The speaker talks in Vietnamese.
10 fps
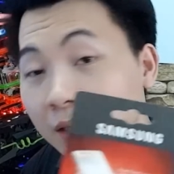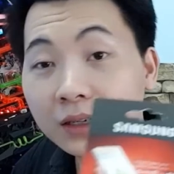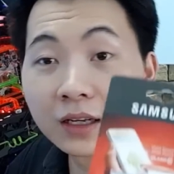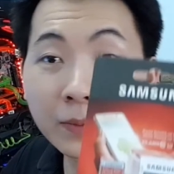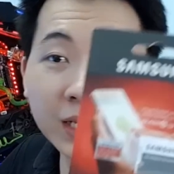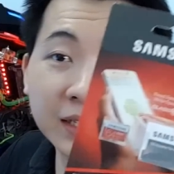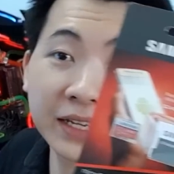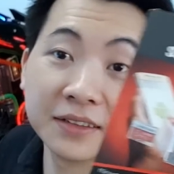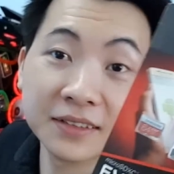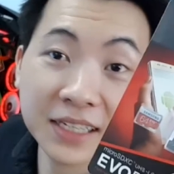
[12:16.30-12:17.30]
Đây các bạn, thẻ
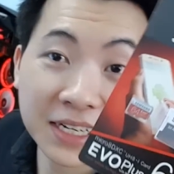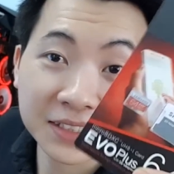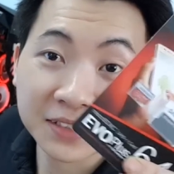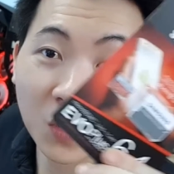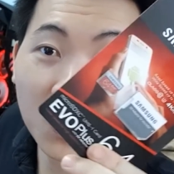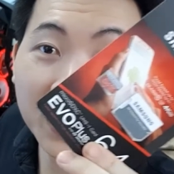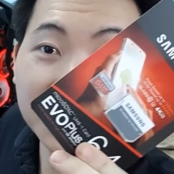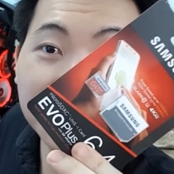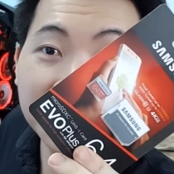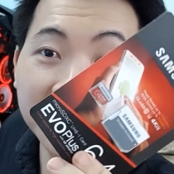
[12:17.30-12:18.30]
nhớ này là sáu mươi
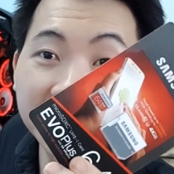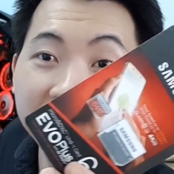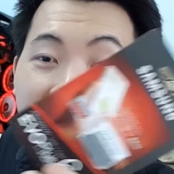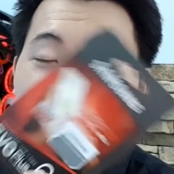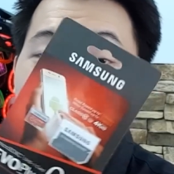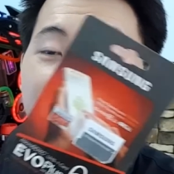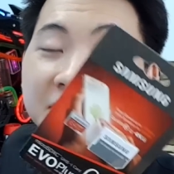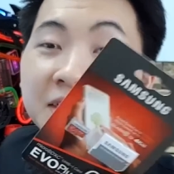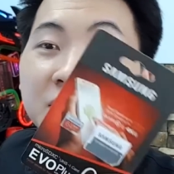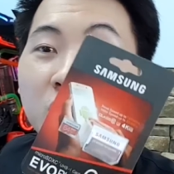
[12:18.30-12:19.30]
tư gi-ga-bai ở
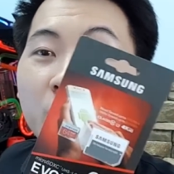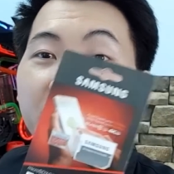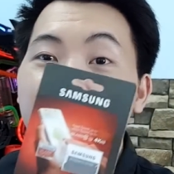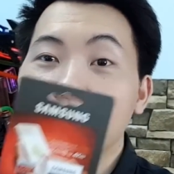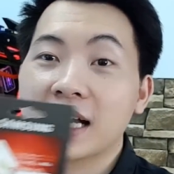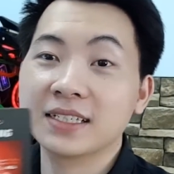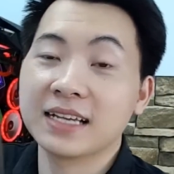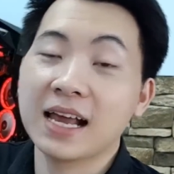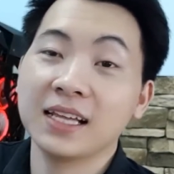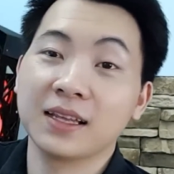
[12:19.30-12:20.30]
trên Shopee nha các bạn,
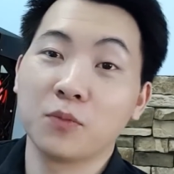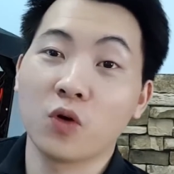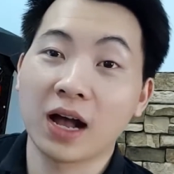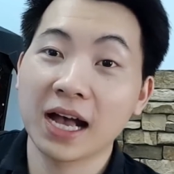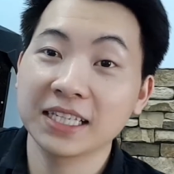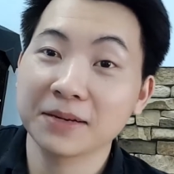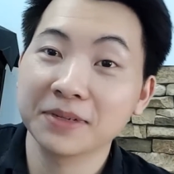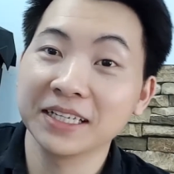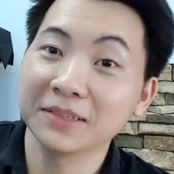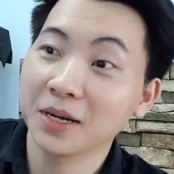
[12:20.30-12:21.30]
giá là tầm khoảng hai trăm
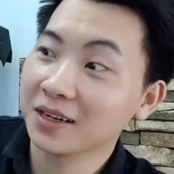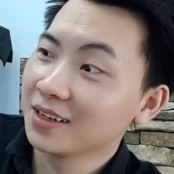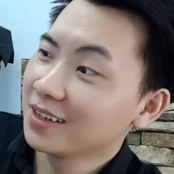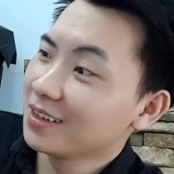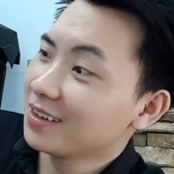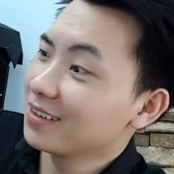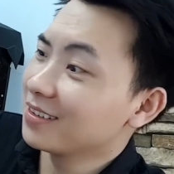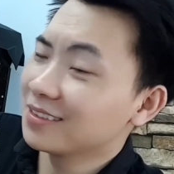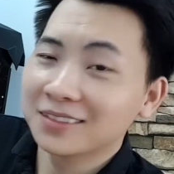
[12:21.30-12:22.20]
nghìn, nhưng mà Ờ,